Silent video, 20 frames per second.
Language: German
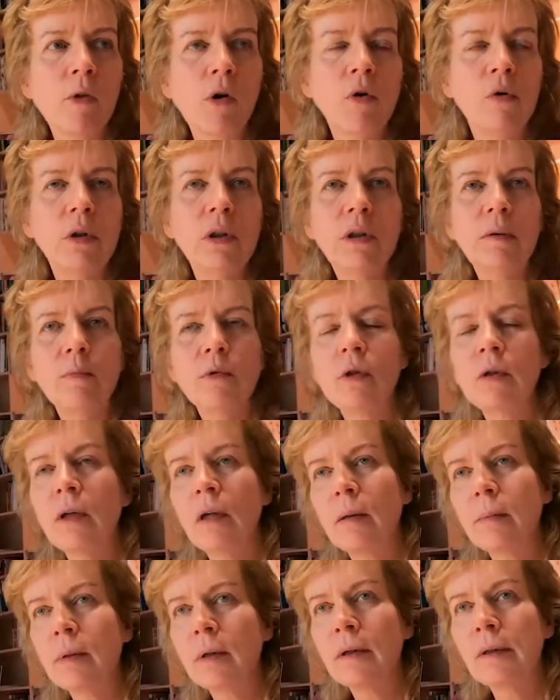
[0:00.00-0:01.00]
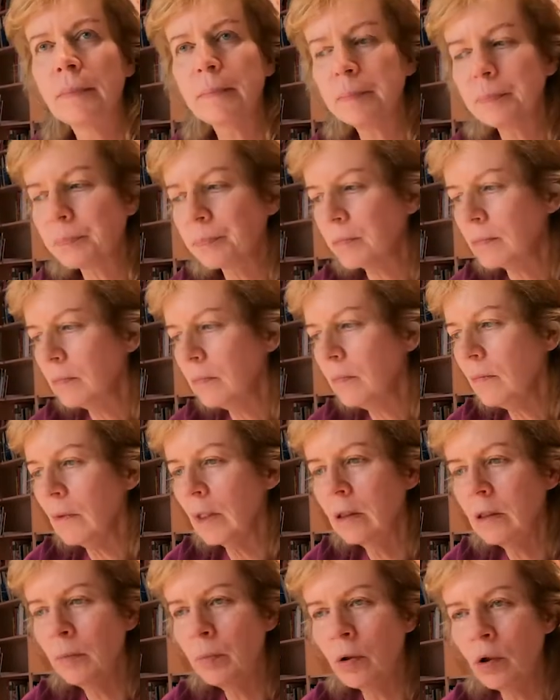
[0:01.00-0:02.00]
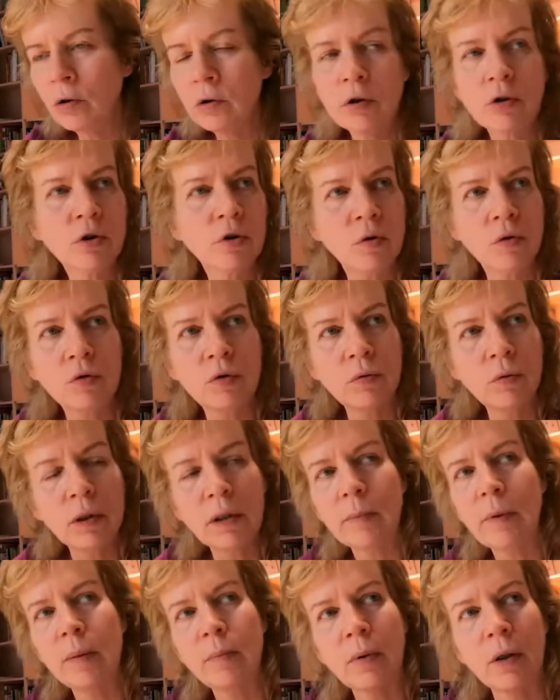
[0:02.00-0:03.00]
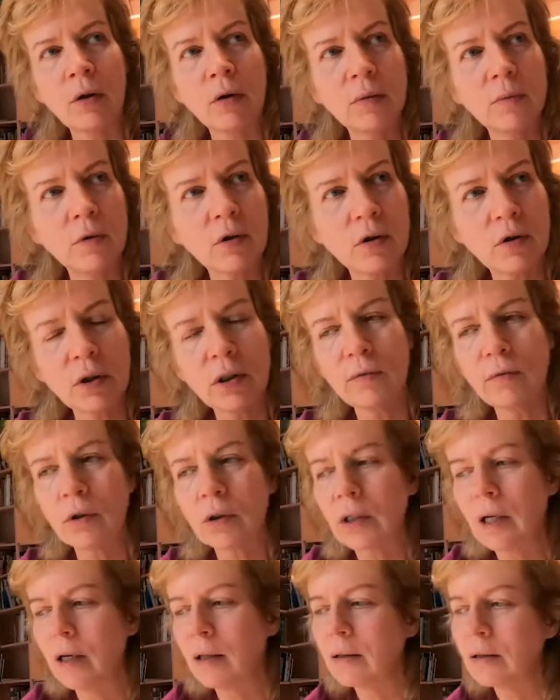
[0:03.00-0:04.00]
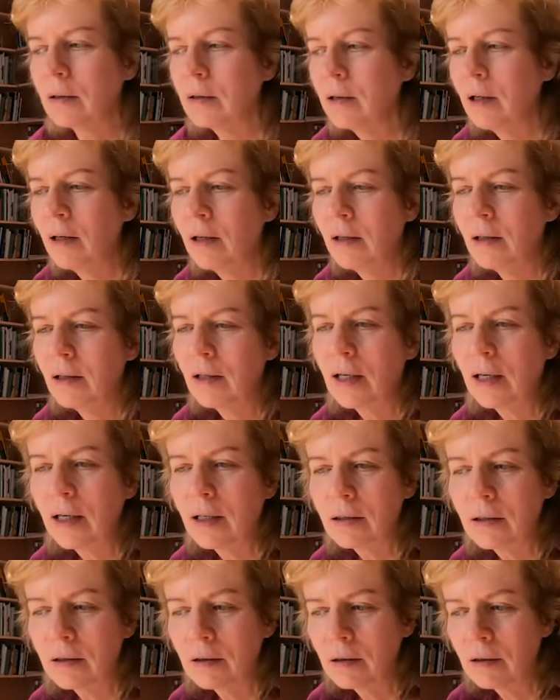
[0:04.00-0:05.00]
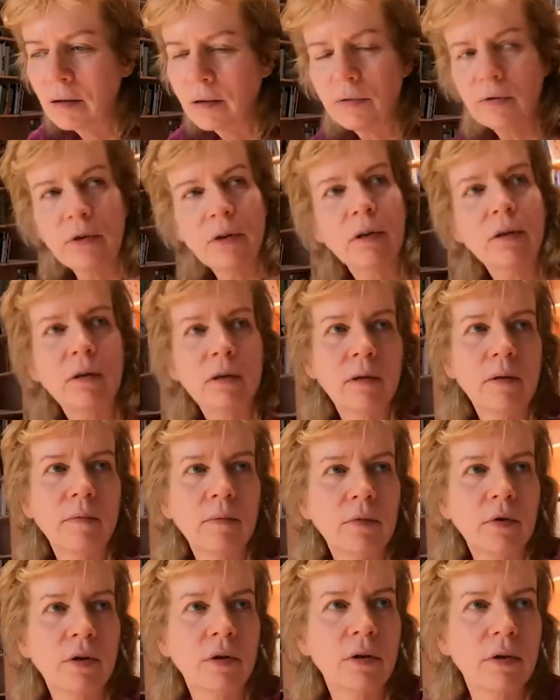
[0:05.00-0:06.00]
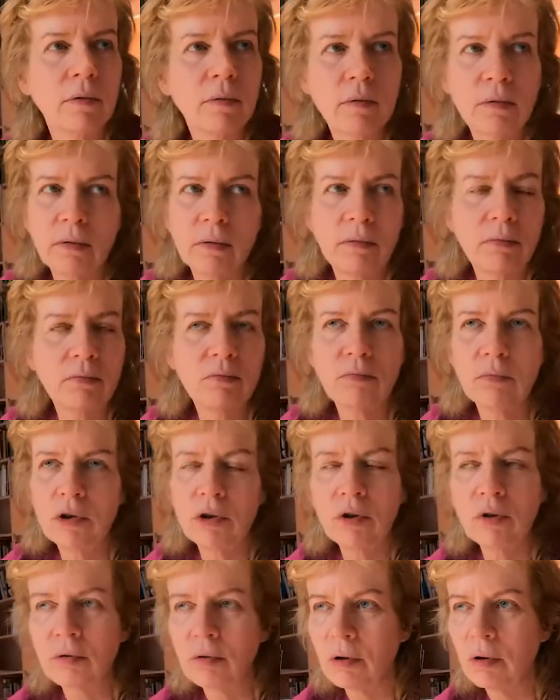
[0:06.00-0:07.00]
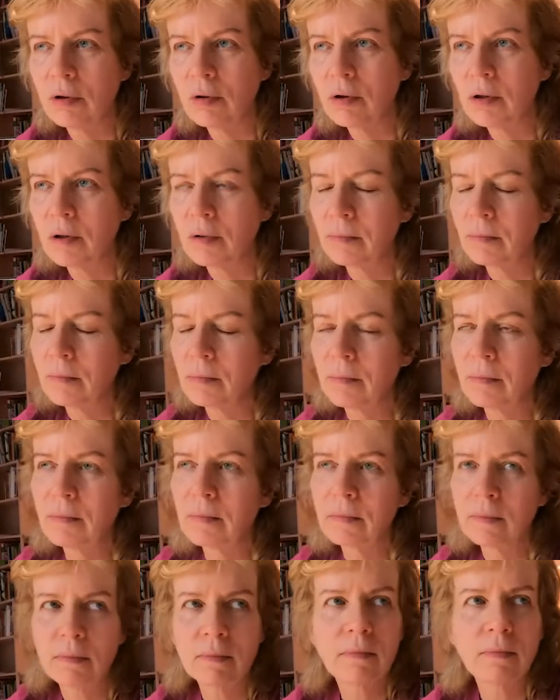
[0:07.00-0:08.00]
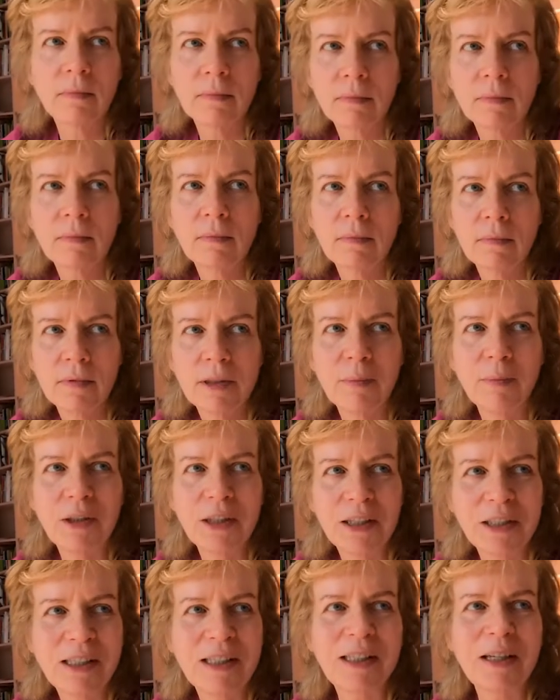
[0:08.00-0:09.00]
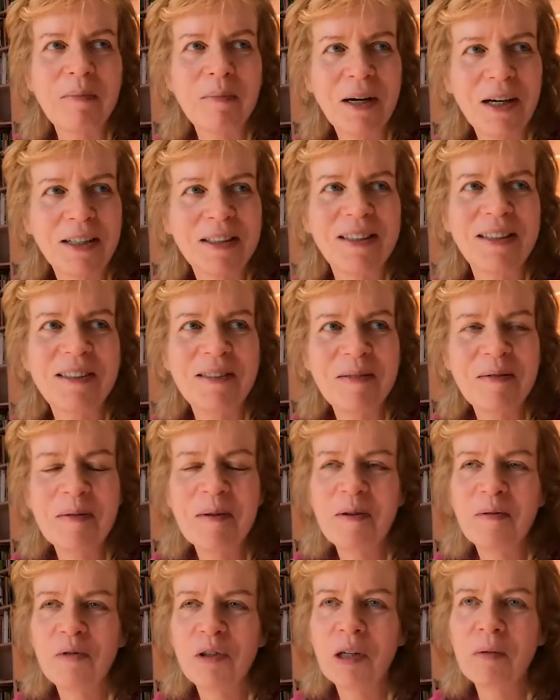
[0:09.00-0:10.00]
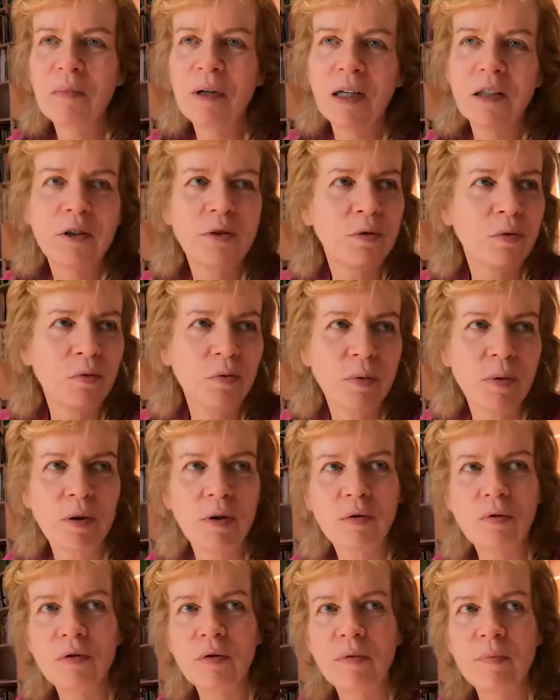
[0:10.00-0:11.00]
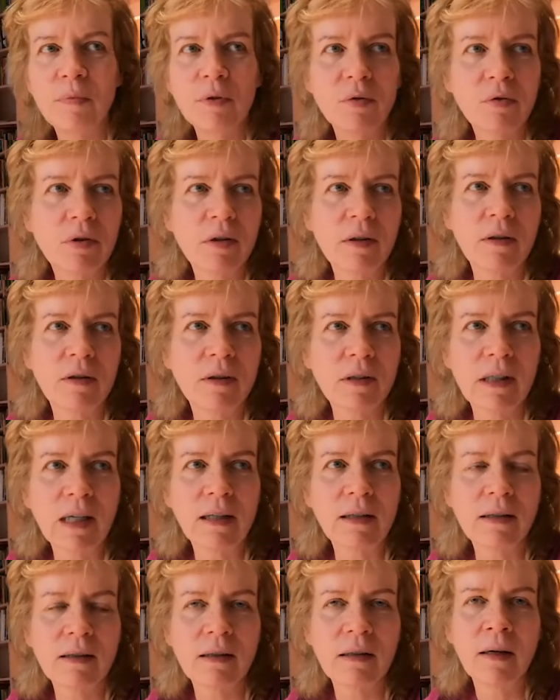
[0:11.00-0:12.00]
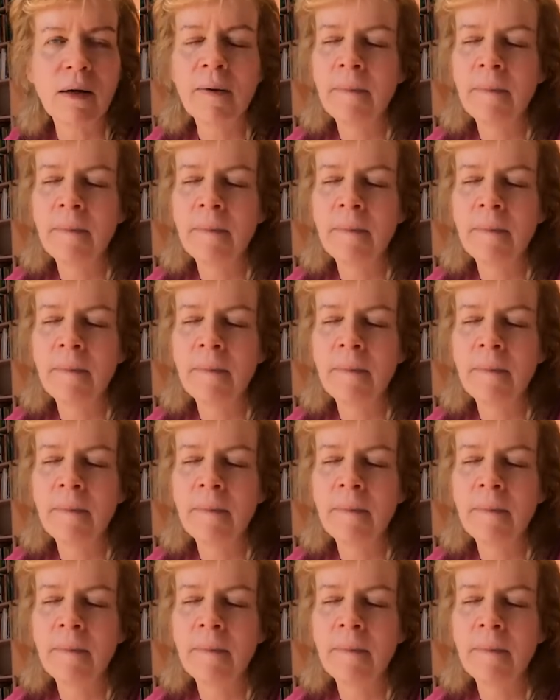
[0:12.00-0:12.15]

und die müssen aber, die brauchen eine Struktur, die man bauen muss und die wird gerade errechnet von einem äh, Ingenieur oder jemand, der das dann macht. Und dann male ich drüber und benutze es als